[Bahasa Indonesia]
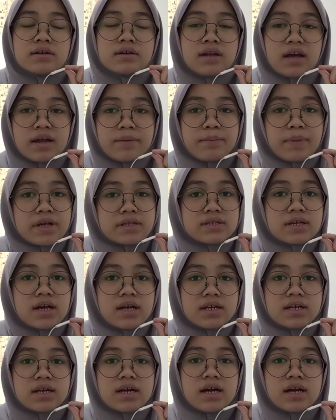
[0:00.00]
dan pas
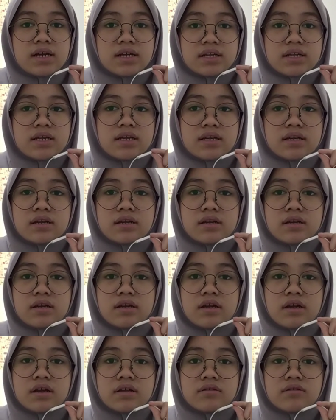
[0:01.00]
gali-gali
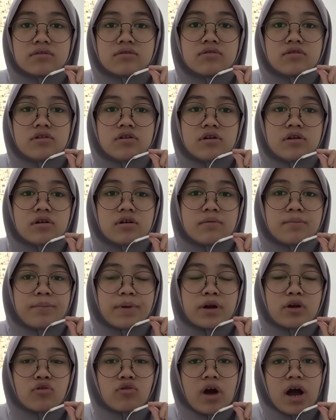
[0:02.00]
itu tuh
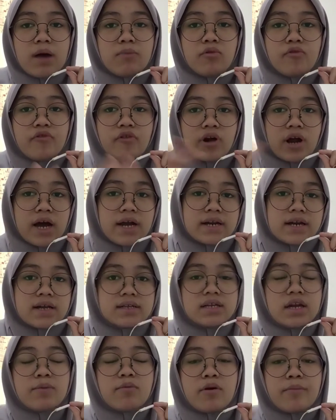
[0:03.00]
penuh abu vulkanik
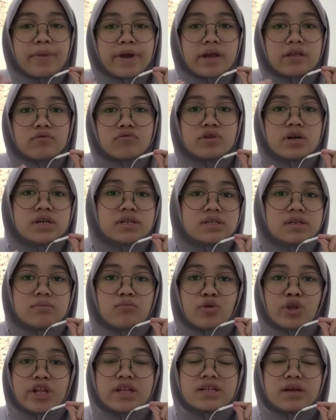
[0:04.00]
kan jadi Pompei itu udah
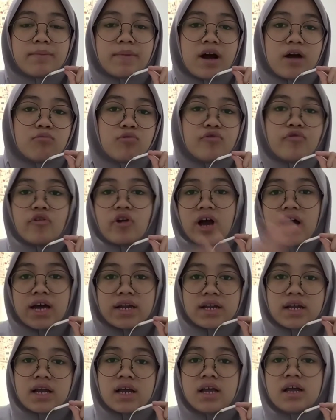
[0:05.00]
diselimutin sama abu
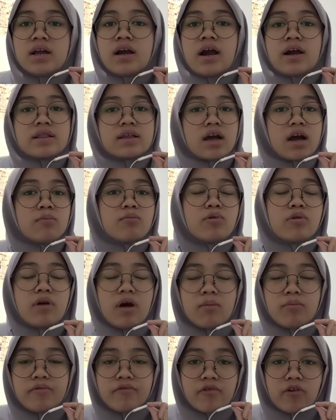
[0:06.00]
vulkanik ketika abu
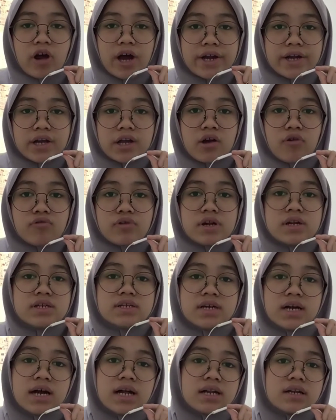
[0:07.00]
abu vulkaniknya udah
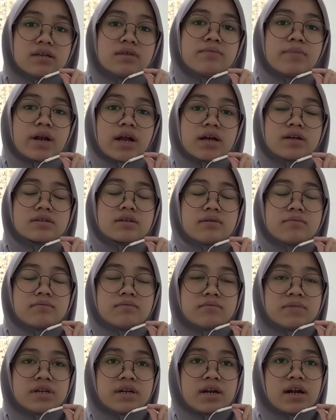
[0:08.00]
digali mereka
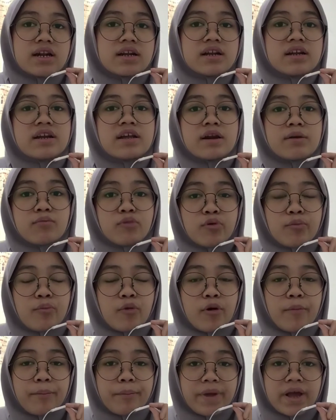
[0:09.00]
beneran nemu
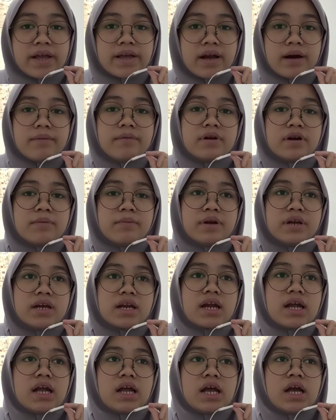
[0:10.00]
Pompei yang
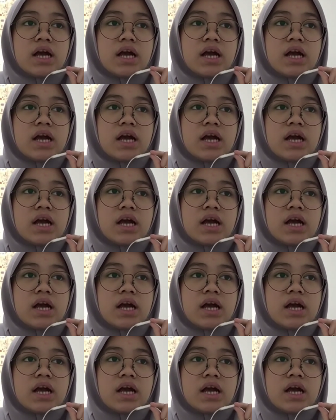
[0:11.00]
bener-bener